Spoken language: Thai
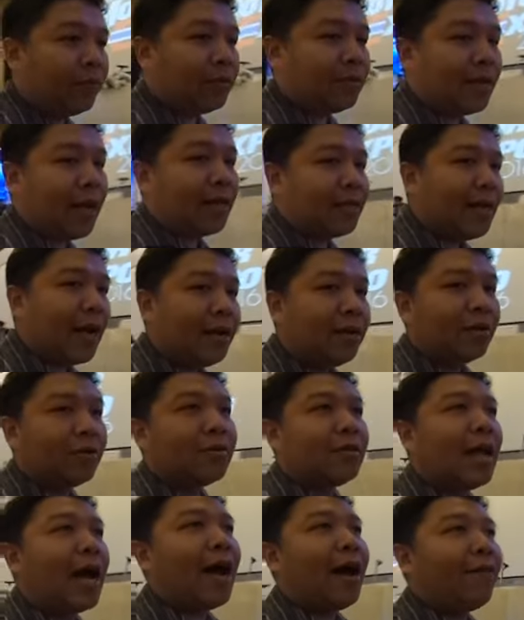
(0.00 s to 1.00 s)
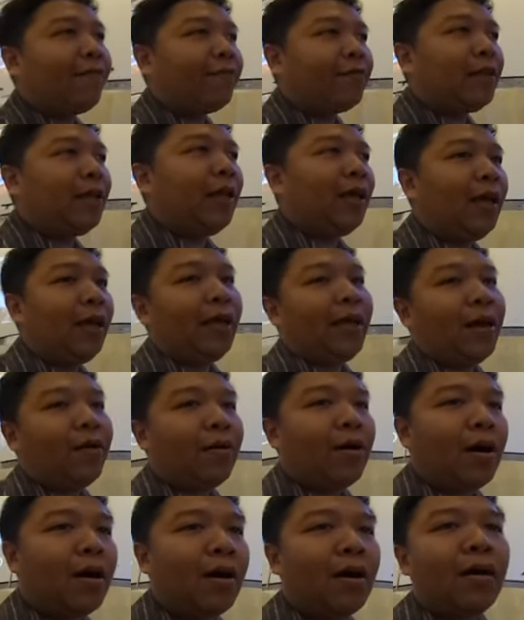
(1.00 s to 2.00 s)
สเตชันของสตาฟที่เกี่ย
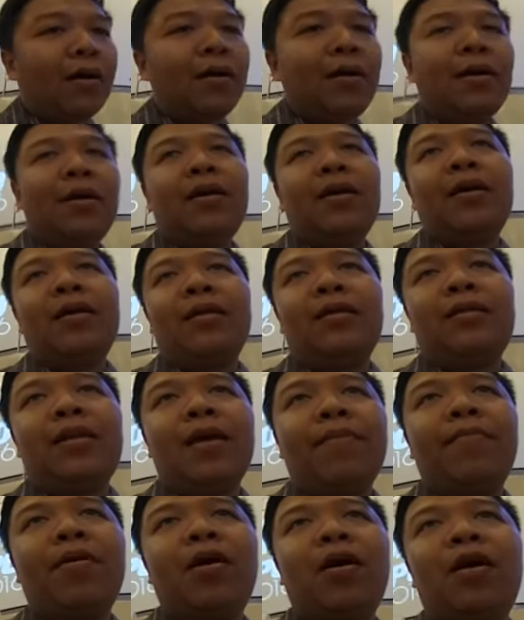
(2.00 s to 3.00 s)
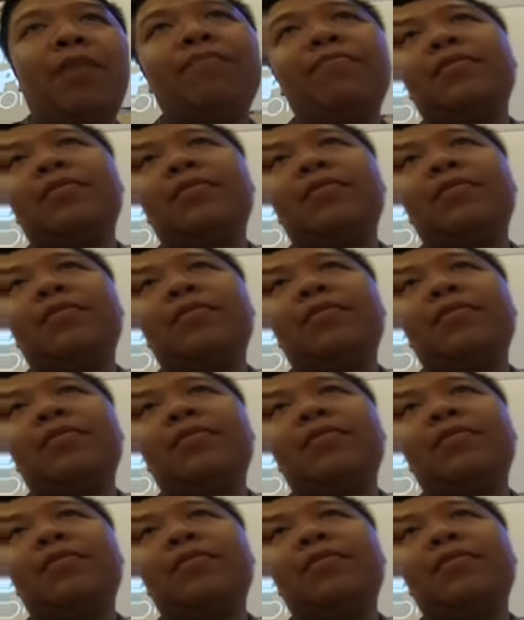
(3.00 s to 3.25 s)
วข้องเตรียมพร้อม